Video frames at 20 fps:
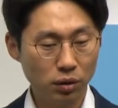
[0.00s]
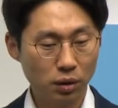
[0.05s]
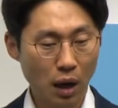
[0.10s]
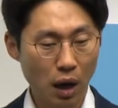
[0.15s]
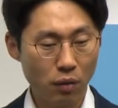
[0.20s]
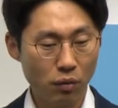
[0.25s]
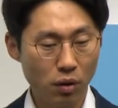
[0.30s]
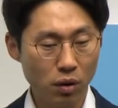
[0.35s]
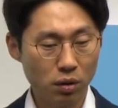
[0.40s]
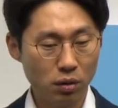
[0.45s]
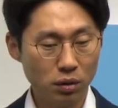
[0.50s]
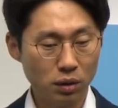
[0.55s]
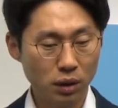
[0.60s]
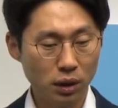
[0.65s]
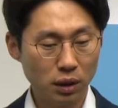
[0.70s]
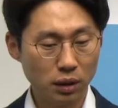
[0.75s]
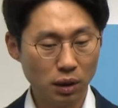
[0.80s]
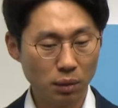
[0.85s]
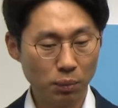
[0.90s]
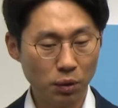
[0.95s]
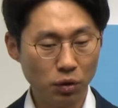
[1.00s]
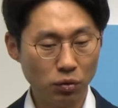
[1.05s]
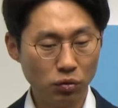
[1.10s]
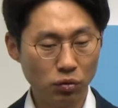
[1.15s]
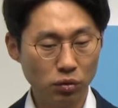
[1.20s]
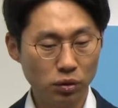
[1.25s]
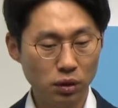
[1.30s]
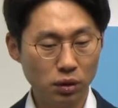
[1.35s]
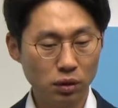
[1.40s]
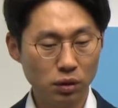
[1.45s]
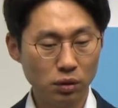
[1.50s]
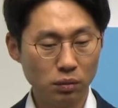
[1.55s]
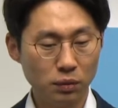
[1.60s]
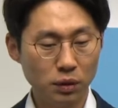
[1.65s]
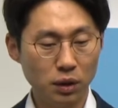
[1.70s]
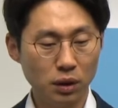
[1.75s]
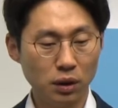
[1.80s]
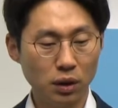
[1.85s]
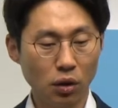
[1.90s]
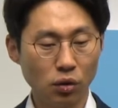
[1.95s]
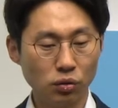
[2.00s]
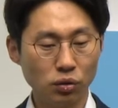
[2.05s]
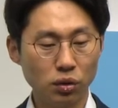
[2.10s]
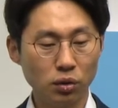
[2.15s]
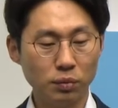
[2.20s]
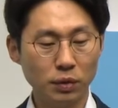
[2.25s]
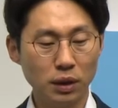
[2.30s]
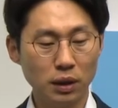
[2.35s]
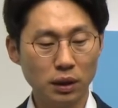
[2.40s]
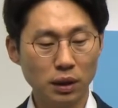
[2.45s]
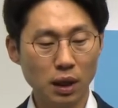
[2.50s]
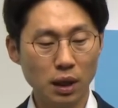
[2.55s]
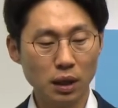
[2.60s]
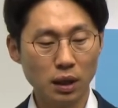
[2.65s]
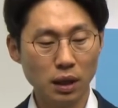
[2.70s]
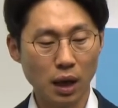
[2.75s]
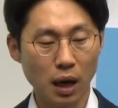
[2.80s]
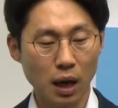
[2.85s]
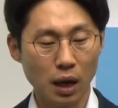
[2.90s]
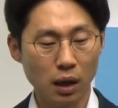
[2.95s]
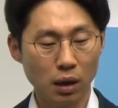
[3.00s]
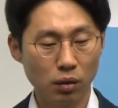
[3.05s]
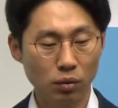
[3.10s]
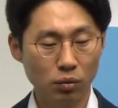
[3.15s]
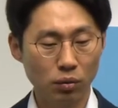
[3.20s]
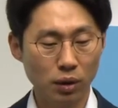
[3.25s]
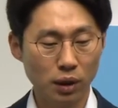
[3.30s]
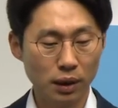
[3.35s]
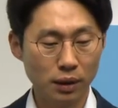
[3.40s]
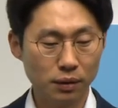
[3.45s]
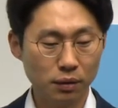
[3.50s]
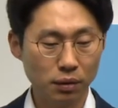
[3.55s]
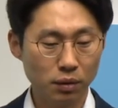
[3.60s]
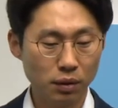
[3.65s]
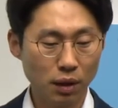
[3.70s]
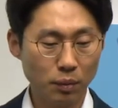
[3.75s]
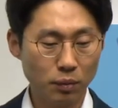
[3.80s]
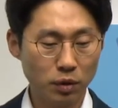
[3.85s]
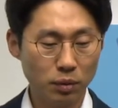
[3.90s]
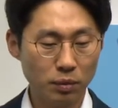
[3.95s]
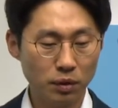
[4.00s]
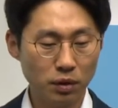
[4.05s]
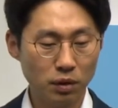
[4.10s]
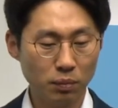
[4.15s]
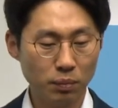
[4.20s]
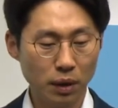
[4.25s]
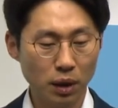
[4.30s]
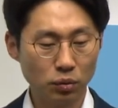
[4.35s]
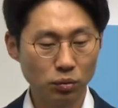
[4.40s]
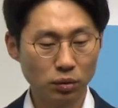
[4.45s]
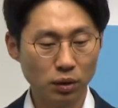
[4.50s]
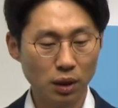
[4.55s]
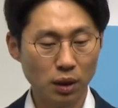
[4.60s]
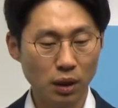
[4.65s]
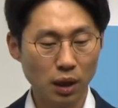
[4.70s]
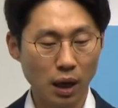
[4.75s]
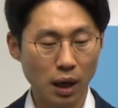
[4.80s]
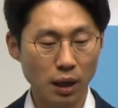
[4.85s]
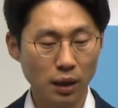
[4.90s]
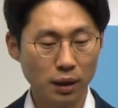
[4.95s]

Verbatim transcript: 4월 시간당 평균 임금이 0.1달러 올라서 31.85달러.